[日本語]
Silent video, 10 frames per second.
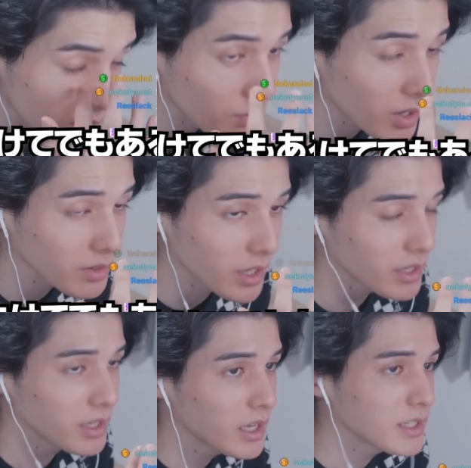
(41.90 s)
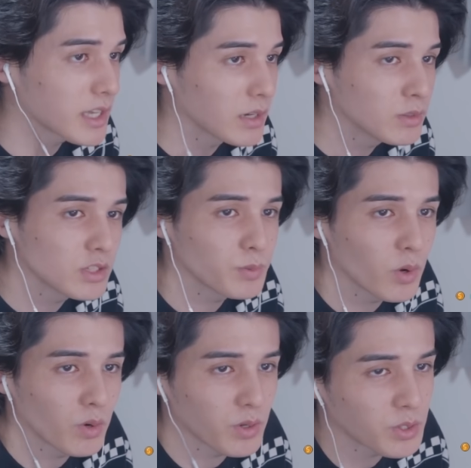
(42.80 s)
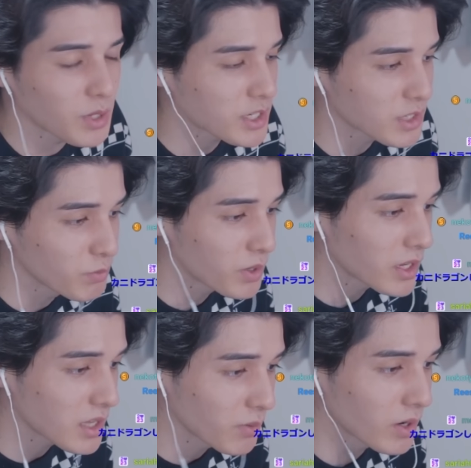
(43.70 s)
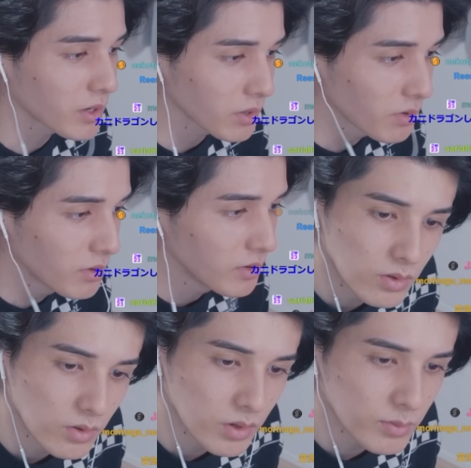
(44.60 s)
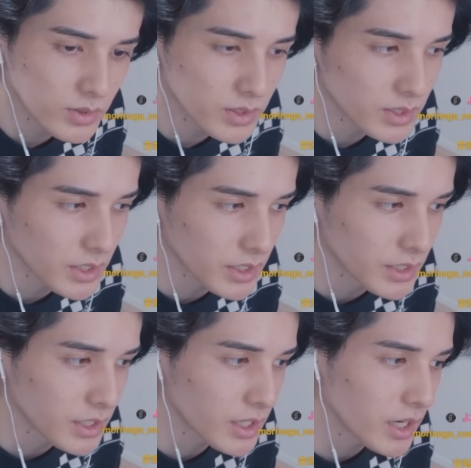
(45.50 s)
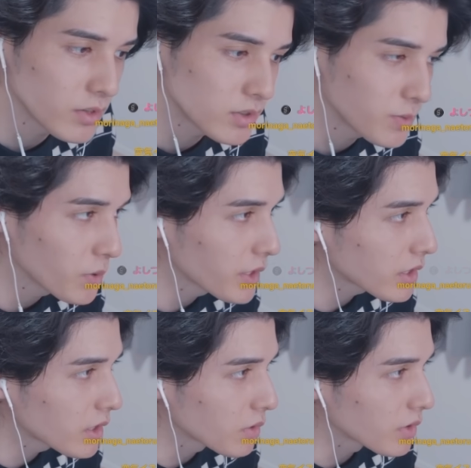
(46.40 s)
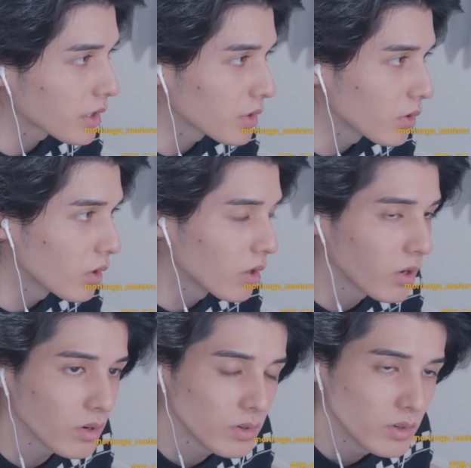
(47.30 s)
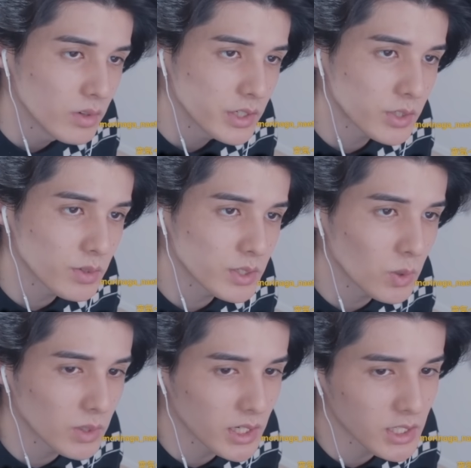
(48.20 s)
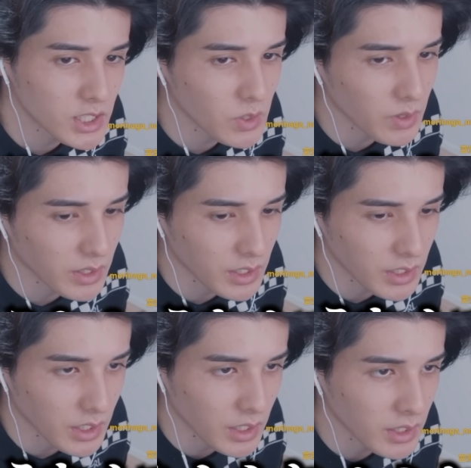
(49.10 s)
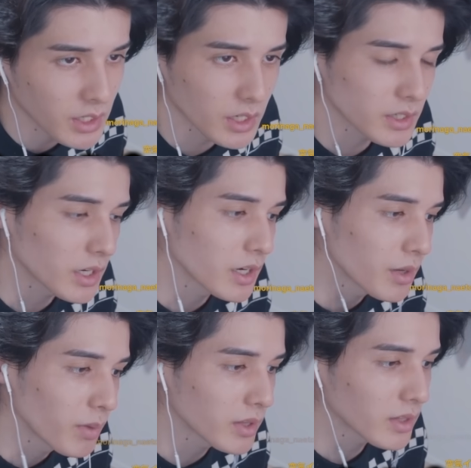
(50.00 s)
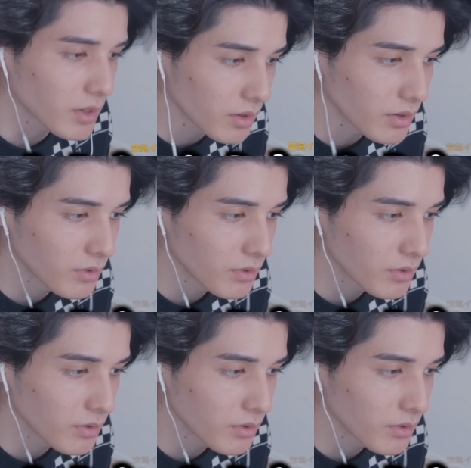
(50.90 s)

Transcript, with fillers: でもあるね。現在うつ病の人たちに向けてでもあるけど。俺も人生で2回うつ病になってるんだけど、人に相談しようなんて気にはなんなかったからね、全く。